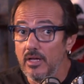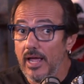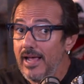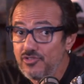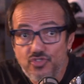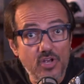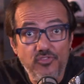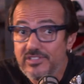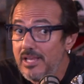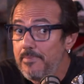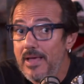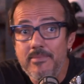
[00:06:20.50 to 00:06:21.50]
É só
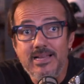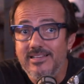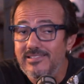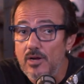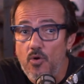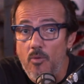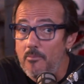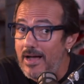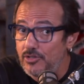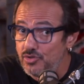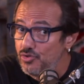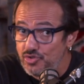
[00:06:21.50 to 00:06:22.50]
você permanecer com
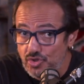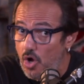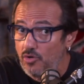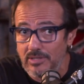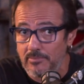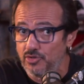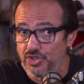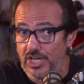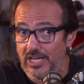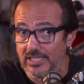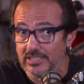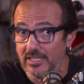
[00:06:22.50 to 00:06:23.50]
baixo no sol na mão
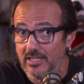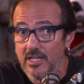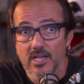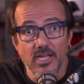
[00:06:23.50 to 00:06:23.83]
esquerda.